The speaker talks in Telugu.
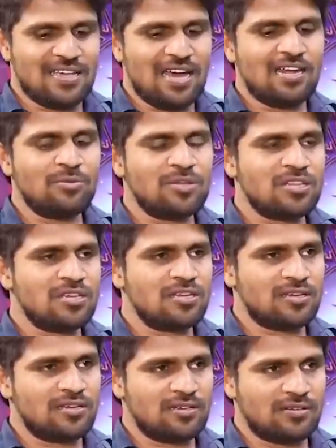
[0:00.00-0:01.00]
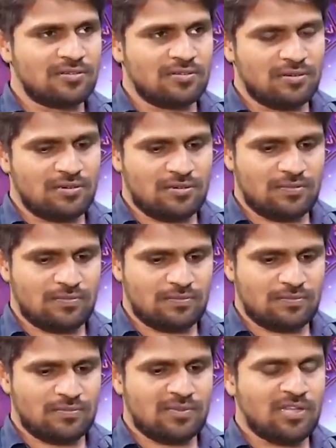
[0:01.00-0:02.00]
చాలామంది
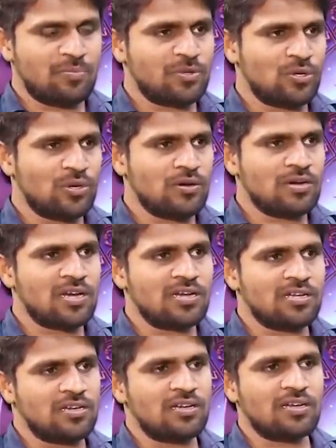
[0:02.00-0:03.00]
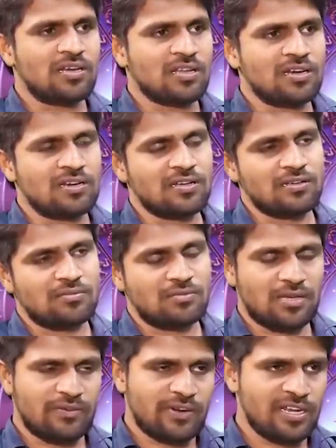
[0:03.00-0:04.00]
దంపతుల్లో కానీ లేదంటే
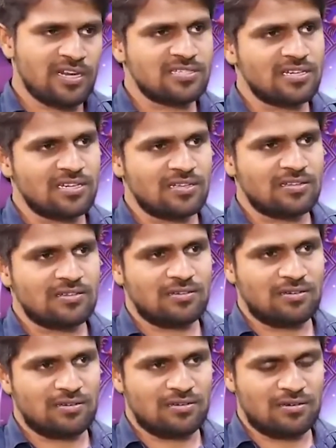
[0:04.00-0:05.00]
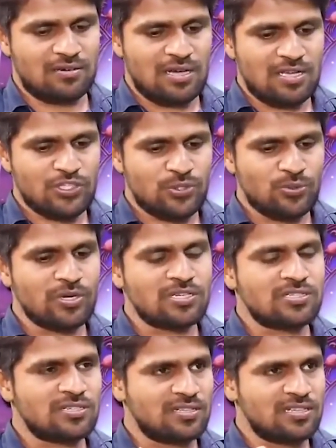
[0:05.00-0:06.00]
ఎవరైనా సరే
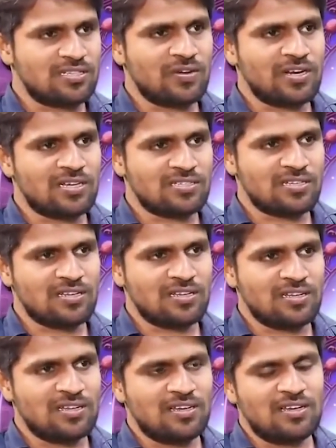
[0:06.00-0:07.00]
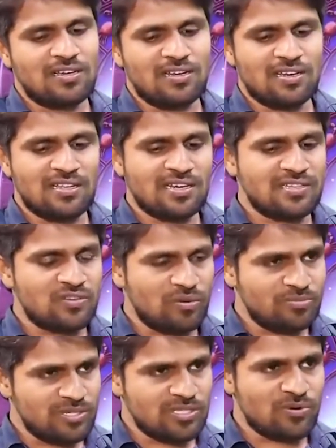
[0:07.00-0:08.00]
స్టూడెంట్స్ దశలో అయినా సరే లేదంటే
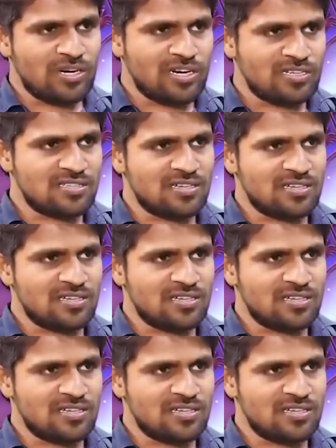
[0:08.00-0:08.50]
జాబ్ చేసే వాళ్ళైనా